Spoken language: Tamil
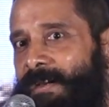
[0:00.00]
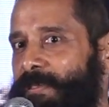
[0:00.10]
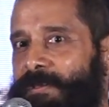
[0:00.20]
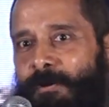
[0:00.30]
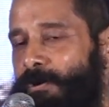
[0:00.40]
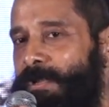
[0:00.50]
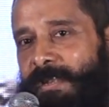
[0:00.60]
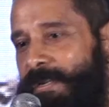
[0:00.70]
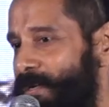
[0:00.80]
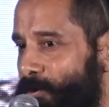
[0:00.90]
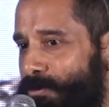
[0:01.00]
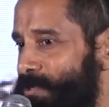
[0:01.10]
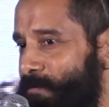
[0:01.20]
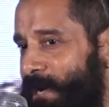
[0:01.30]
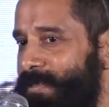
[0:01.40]
ஐ திங்க் ஆல் கிரெடிட்
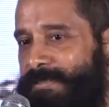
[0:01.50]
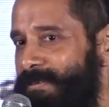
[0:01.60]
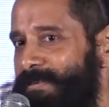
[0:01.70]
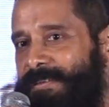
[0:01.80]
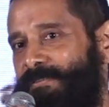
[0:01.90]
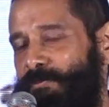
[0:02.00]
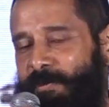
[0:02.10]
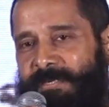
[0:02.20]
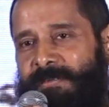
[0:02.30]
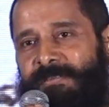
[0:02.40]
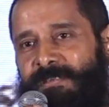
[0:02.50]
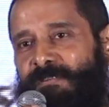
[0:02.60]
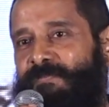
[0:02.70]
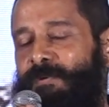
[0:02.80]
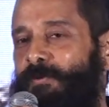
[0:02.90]
கோஸ்ட் மணி சார் அண்ட் சுபாஷ்
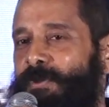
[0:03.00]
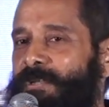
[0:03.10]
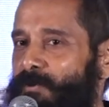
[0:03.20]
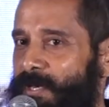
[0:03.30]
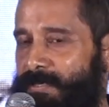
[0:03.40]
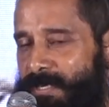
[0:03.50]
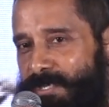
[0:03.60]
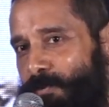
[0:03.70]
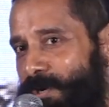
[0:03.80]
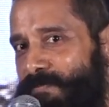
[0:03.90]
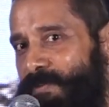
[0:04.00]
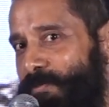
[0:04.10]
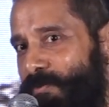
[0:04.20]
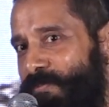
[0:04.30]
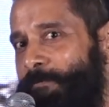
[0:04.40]
சார் ஃபார் புட்டிங் டுகெதர் சச் அ ஒண்டர்ஃபுல்
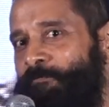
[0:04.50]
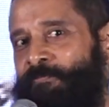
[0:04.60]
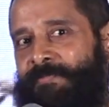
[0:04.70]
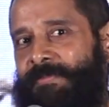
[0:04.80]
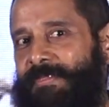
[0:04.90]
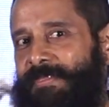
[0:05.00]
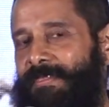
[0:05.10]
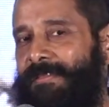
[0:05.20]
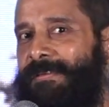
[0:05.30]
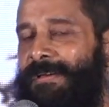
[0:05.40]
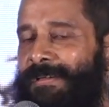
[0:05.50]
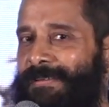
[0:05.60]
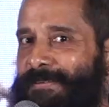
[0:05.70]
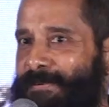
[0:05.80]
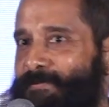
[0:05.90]
மூவி
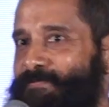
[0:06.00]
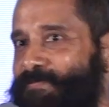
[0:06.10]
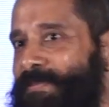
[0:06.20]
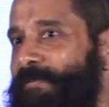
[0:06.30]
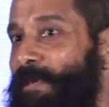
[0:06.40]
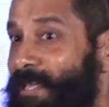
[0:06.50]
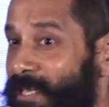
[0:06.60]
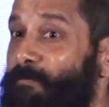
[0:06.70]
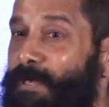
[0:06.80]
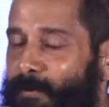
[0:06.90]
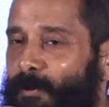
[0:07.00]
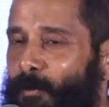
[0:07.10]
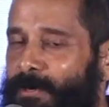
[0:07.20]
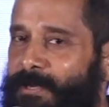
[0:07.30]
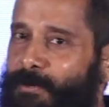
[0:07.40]
அண்ட் மேக்கிங் பீப்புள்
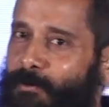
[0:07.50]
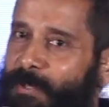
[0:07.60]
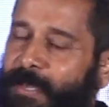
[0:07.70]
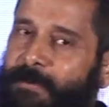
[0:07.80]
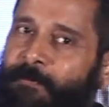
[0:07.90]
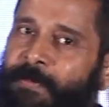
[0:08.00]
வாண்ட் டு டூ தட்